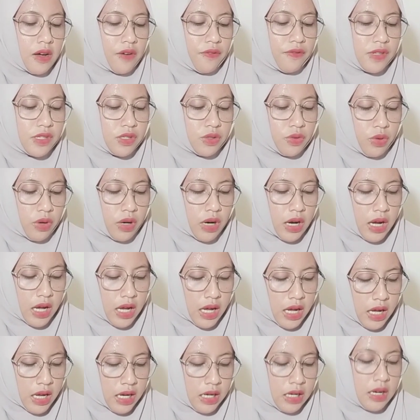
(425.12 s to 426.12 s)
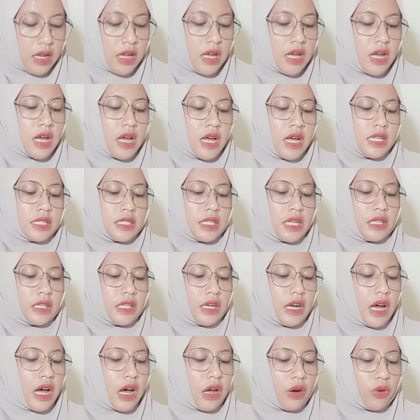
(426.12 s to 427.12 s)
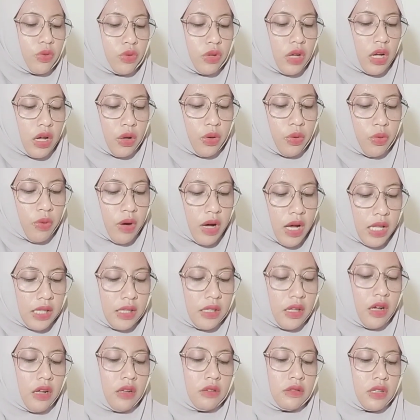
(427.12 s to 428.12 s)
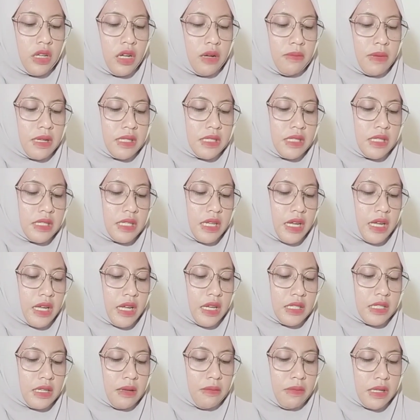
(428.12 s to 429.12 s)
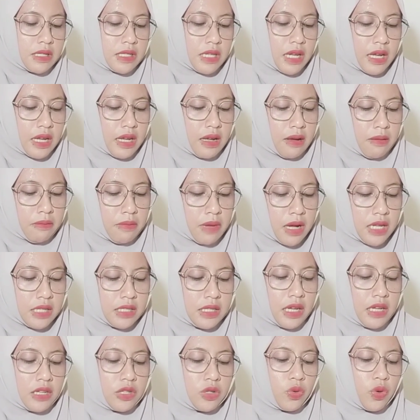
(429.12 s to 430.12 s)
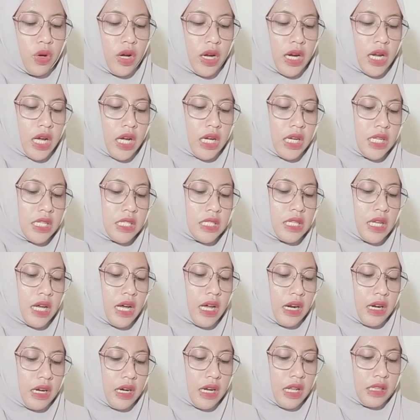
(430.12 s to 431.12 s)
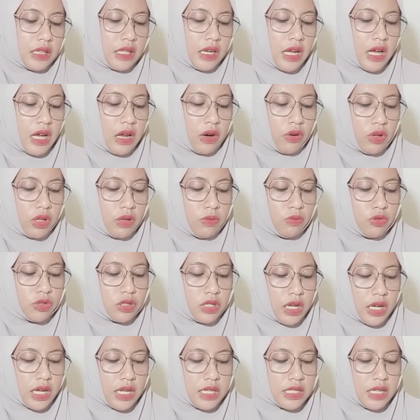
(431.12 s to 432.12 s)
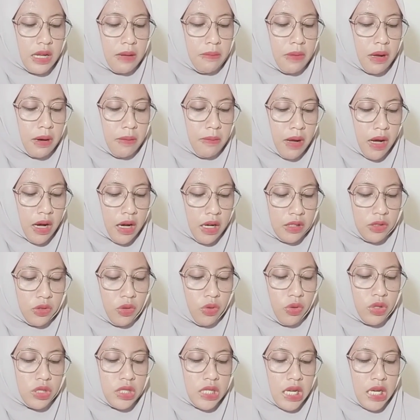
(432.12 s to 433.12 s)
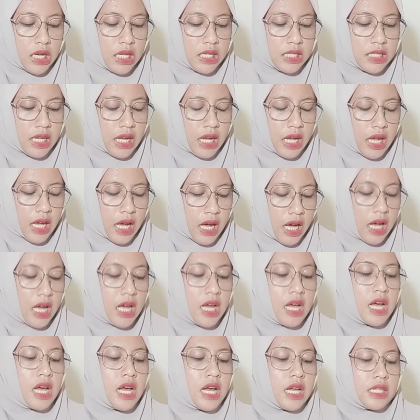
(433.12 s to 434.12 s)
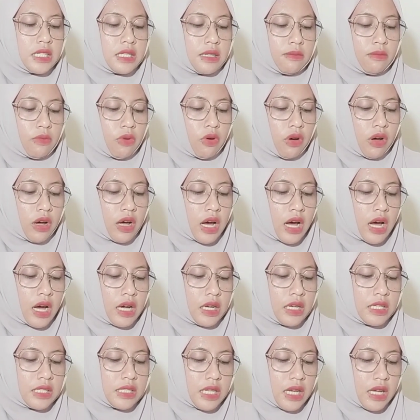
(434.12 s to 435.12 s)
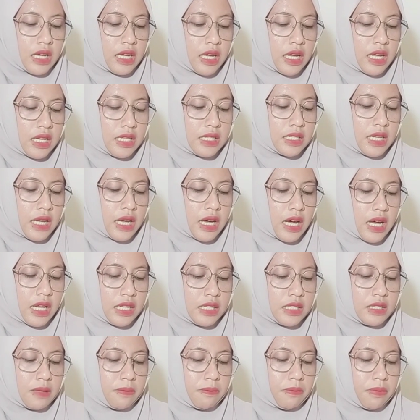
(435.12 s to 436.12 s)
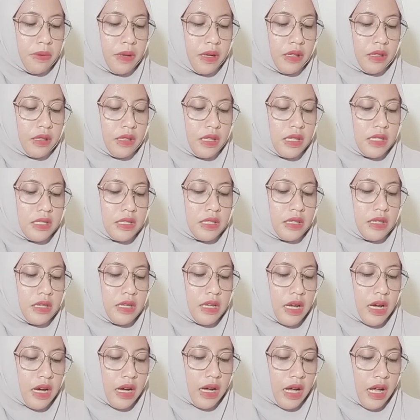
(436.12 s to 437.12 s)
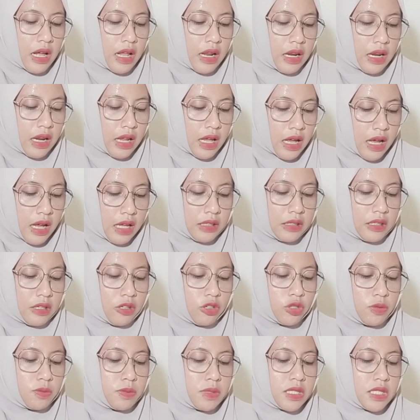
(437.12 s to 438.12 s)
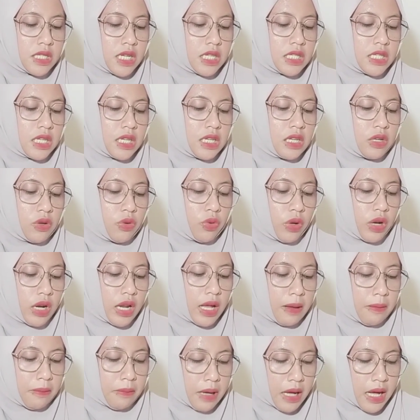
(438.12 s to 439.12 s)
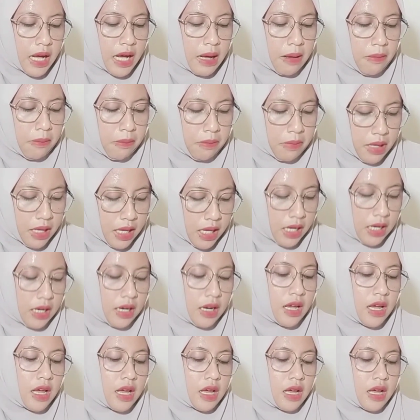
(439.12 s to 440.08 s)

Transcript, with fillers: hafiz Qur'an Saya terharu nggak kuat, Allah masih sayang sama saya mbak Saya juga nangis karena terharu ibu saya sabar banget ngurus adik saya Semoga adik saya sehat seperti sedia kala Terus bisa jadi ulama, amin